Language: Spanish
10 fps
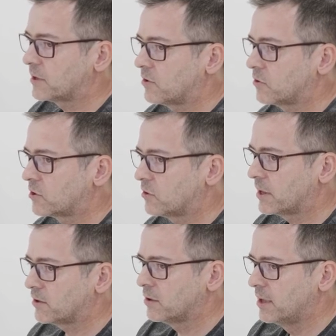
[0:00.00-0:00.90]
que
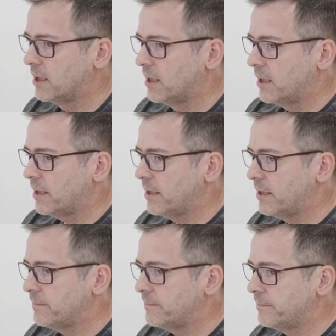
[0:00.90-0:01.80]
controlan,
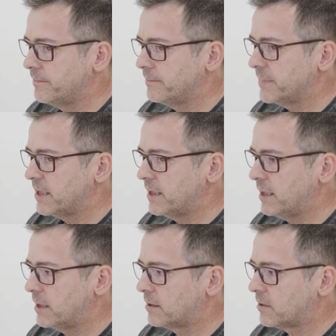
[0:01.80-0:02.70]
em,
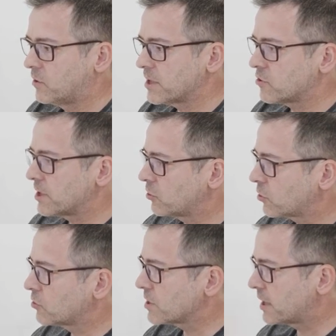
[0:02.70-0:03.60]
y con estos
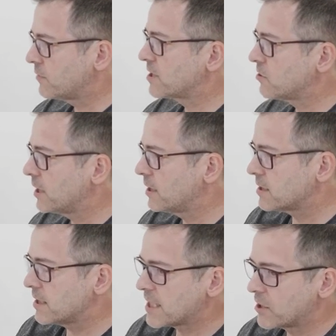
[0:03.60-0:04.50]
entornos
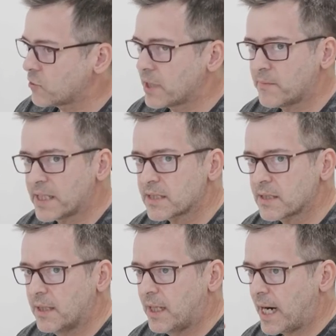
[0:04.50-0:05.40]
tridimensionales les ayuda
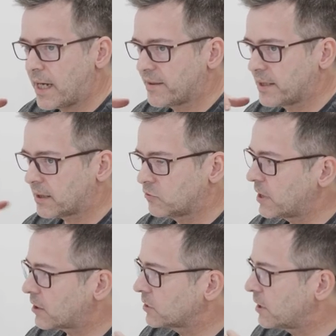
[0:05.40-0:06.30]
más a hacer
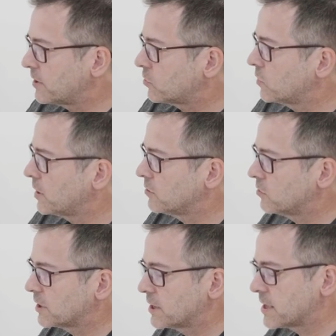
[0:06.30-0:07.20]
una ronda virtual, ¿no?
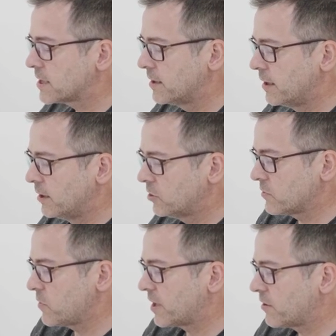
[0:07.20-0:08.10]
Cosas así.
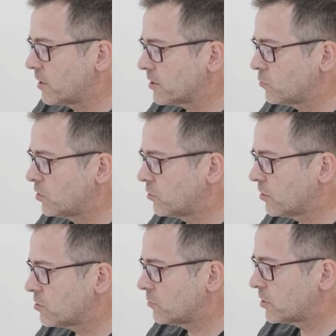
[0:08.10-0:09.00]
Entonces me pareció un caso muy
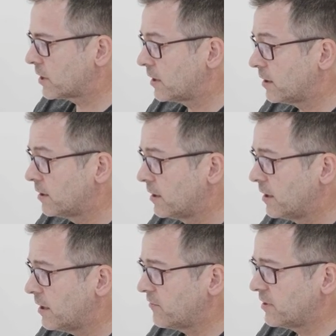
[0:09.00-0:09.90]
curioso porque
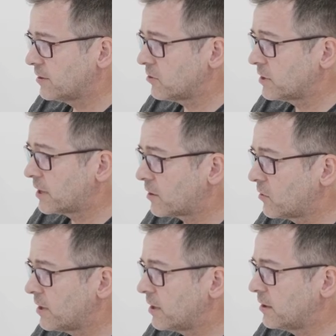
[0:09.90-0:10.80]
al final todo se
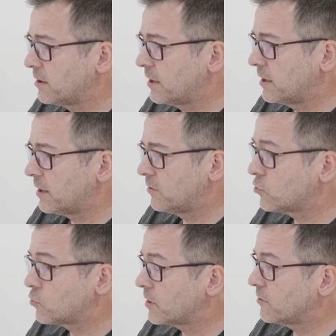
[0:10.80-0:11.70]
reduce en, ir al
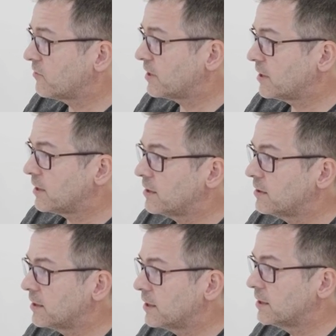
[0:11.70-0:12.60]
usuario final,
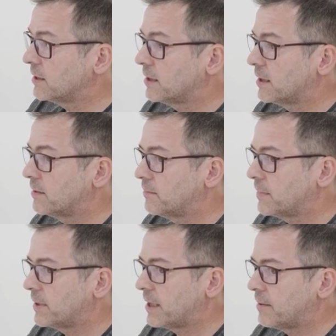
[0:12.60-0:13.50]

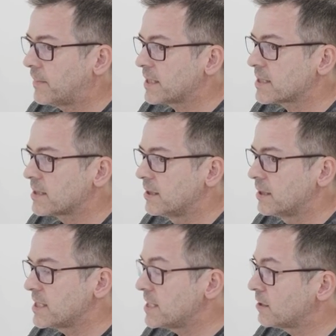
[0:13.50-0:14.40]
al más
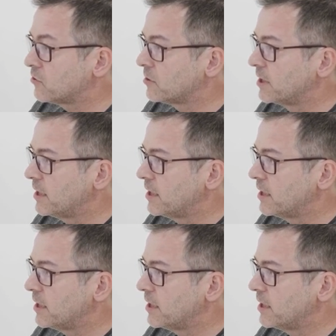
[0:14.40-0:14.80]
llano